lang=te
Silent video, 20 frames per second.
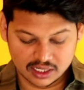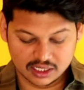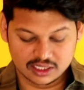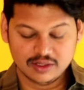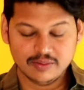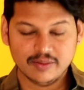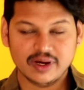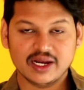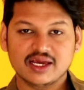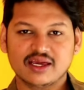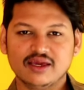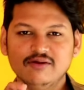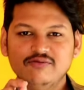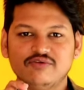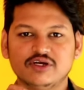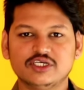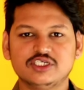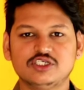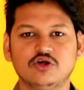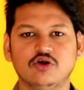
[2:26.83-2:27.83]
ఇది మనకి
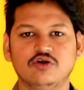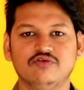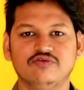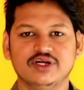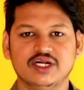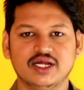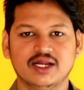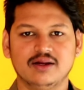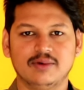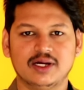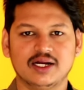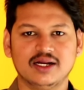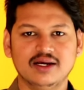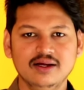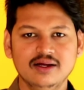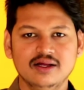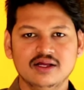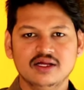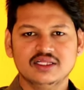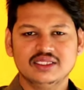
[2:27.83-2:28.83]
ఫస్ట్ అవుట్ఫిట్ అనమాట
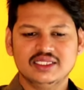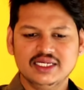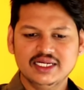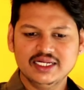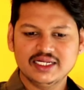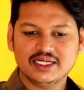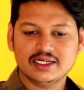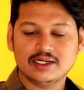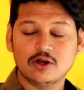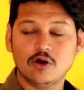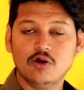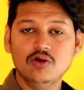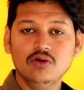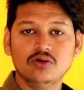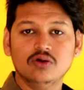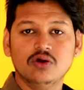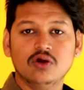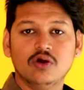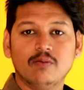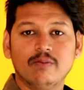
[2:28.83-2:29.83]
దీంట్లో
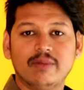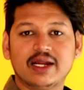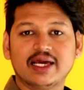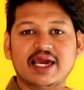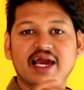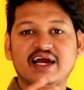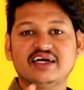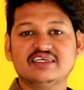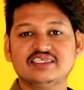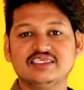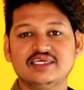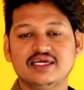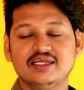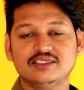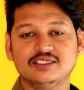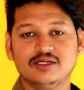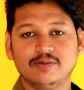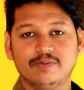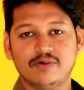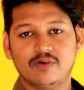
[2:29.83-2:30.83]
మనకి
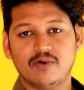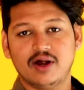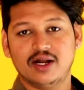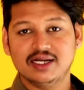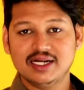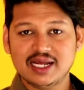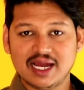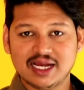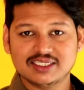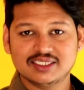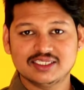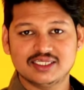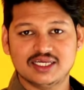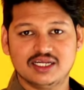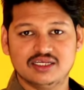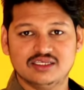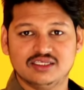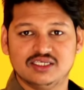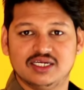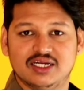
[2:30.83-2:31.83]
యాక్సెసరీస్ చెప్పవా అంటే
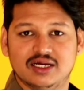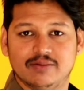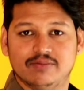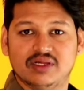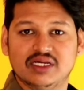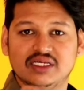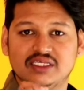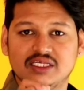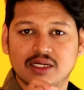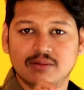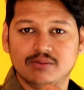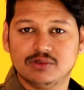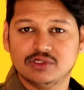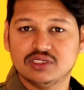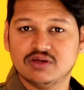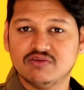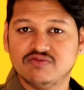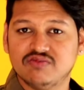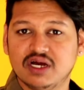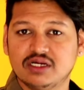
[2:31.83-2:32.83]
యాక్సెసరీస్ ఈ టైప్ సేమ్ టు
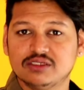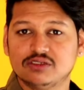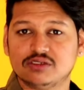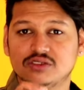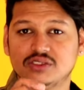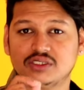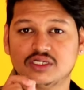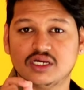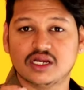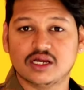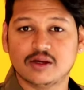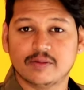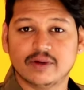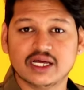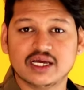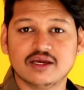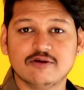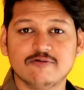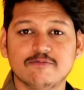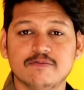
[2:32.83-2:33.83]
సేమ్ బ్యాచ్ వచ్చేసరికి
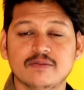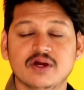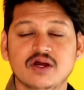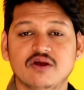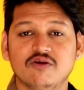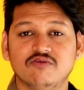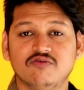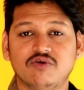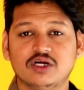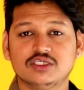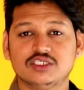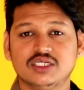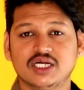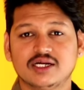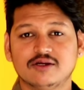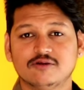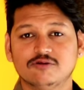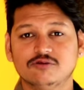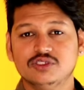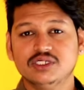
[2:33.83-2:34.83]
మనకి ఫాస్ట్
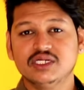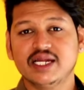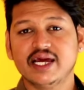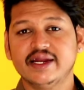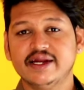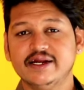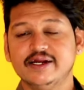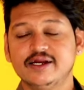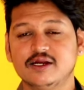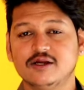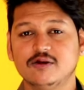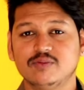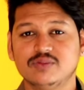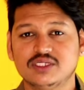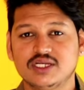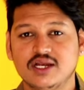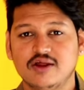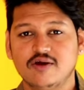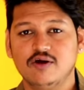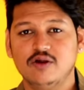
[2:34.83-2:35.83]
ట్రాక్ నుంచి నైన్ హండ్రెడ్
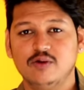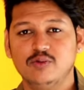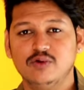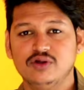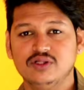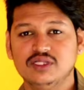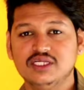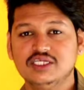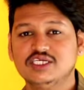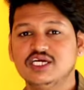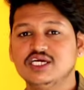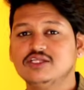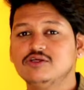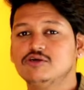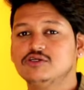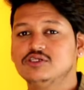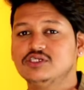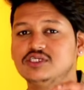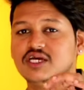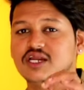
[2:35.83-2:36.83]
రూపీస్లో అవైలబుల్ ఉంది
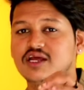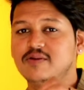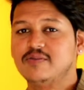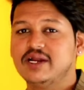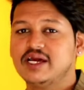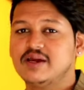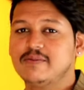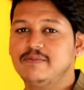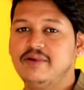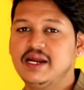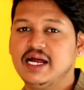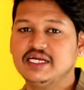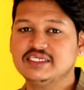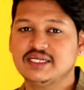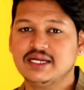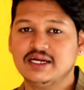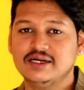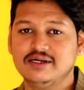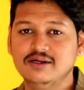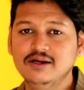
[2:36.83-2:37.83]
చేతికి వచ్చేసరికి మనకి
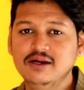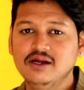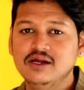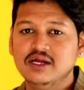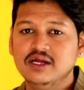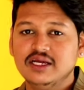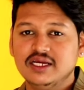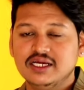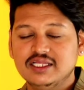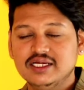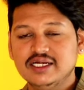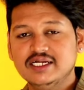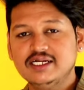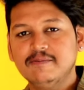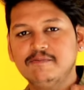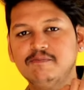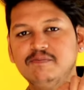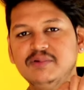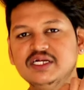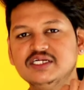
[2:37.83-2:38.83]
బ్రాస్లెట్ ఇది
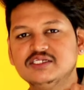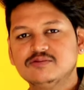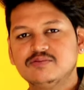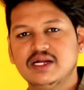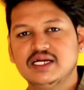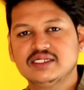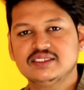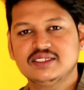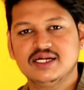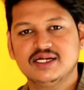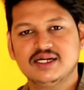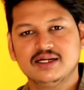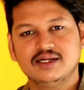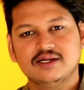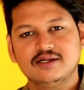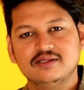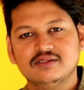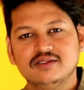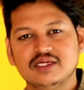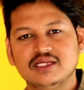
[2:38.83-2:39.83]
గిట బీడ్స్ బ్రాస్లెట్
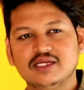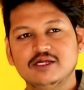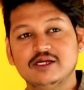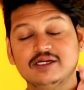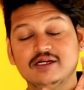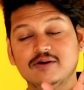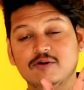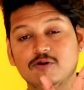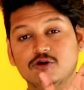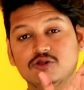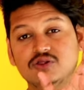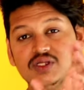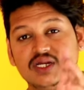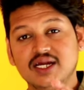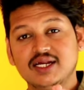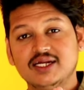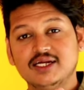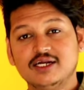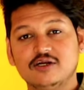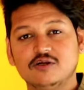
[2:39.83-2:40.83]
అంటారు దీన్ని గిట ఒక
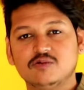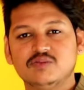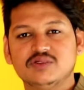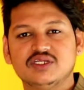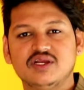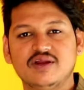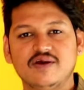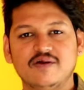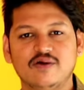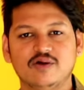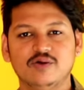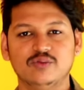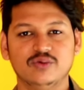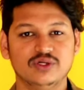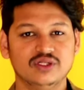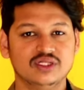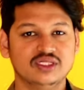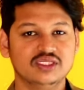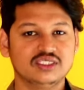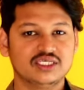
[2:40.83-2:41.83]
త్రీ హండ్రెడ్ రూపీస్లో
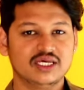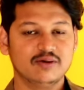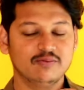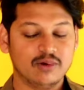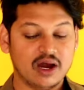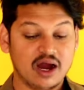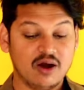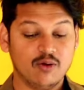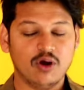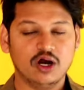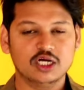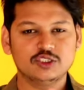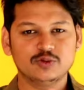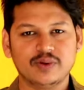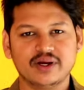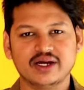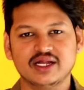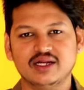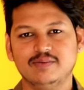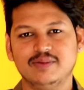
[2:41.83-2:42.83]
అవైలబుల్ ఉంది సేమ్ ఆ వాచ్
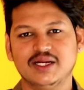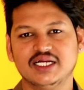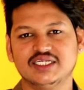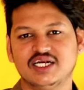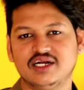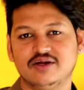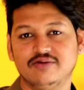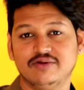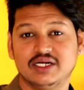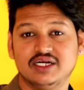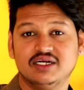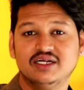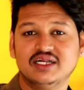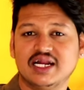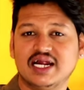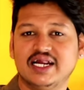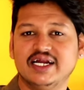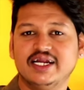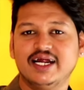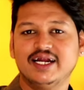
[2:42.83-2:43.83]
పక్కన బ్రాస్లెట్ పెట్టండి
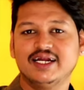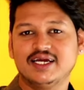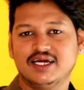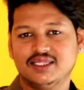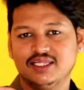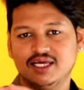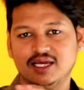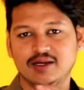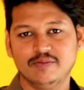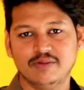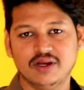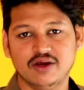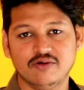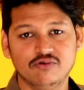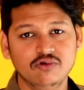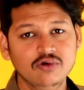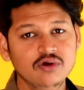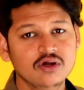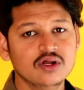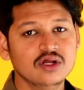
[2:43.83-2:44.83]
రైట్ హ్యాండ్కి అయితే ఏం
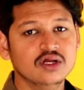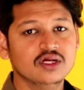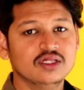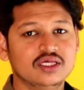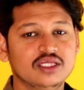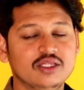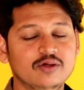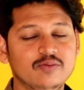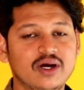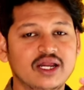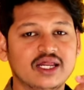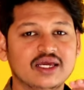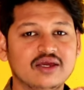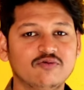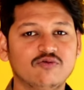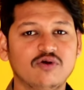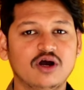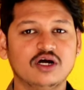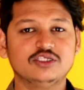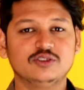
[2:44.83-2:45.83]
లేవు ఇది
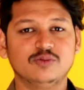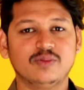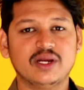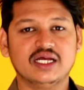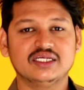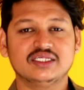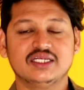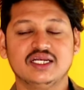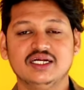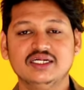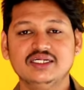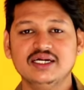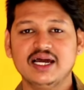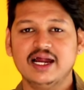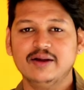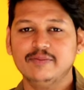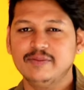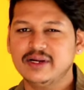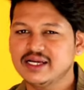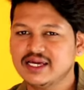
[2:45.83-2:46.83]
మనకి వాచ్ బ్రాస్లెట్
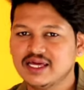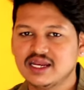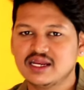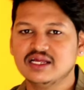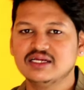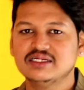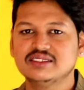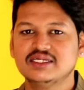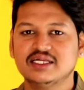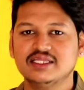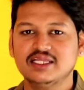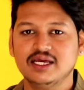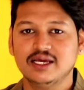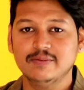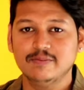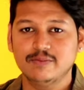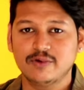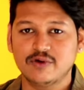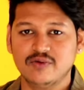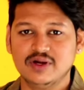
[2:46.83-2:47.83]
అండ్ మనకి రింగ్స్ అయితే
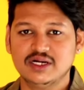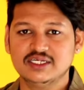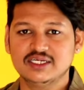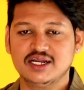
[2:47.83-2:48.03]
ఏం ప్రొవైడ్